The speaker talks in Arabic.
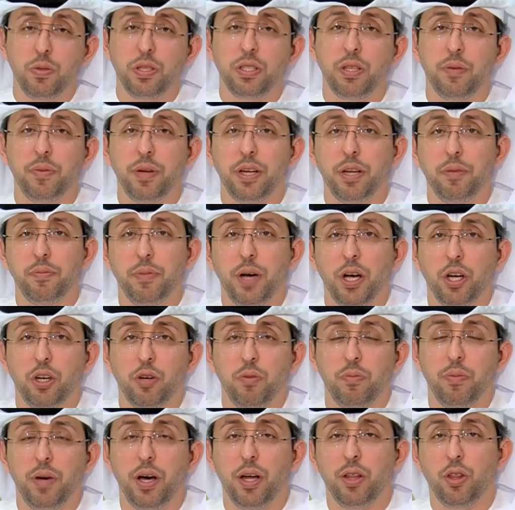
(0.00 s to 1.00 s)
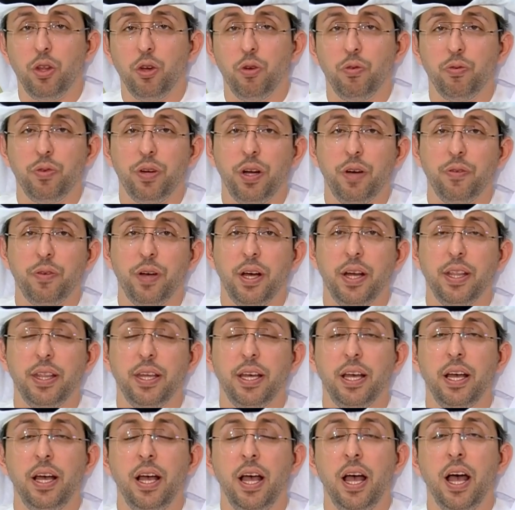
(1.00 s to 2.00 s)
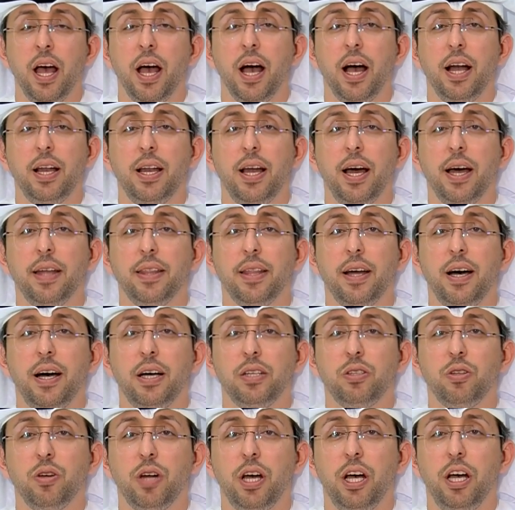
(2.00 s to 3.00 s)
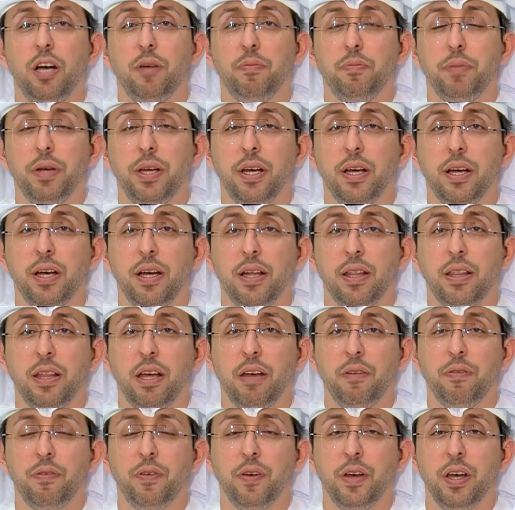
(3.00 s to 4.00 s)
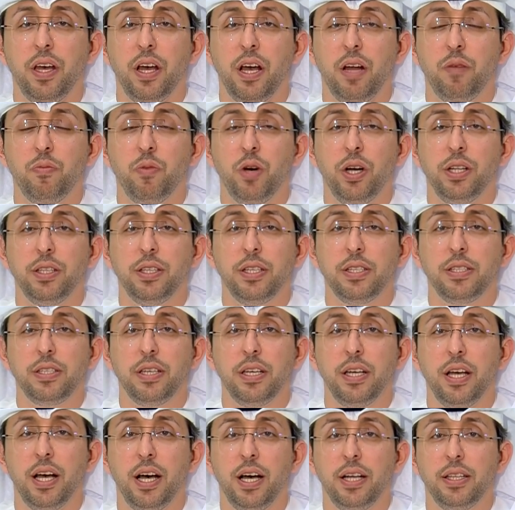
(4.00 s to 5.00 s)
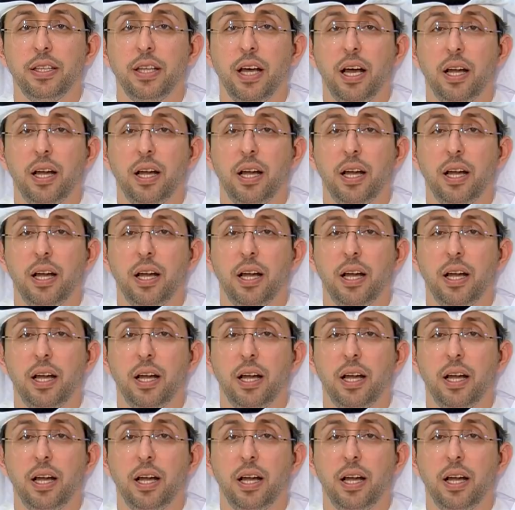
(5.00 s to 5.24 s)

مستمرين معكم مع ضيوفنا في هذه اللحظات ارحب بضيفي المهندس اياد